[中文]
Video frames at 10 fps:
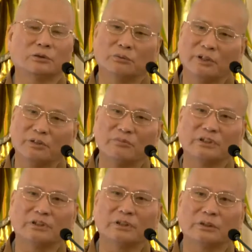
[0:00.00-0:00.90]
所谓一
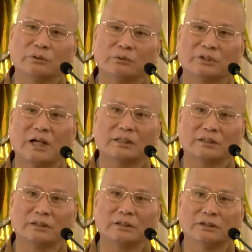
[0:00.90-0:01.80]
门深入，常
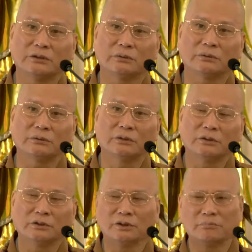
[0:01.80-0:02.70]
使心修，
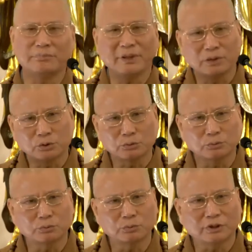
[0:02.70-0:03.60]
就你变
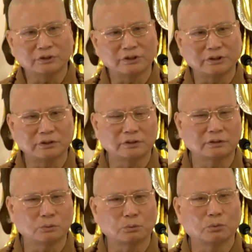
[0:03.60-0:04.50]
数要心
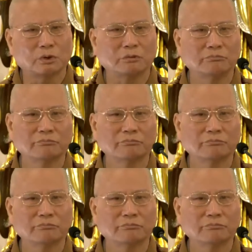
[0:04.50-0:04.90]
多了，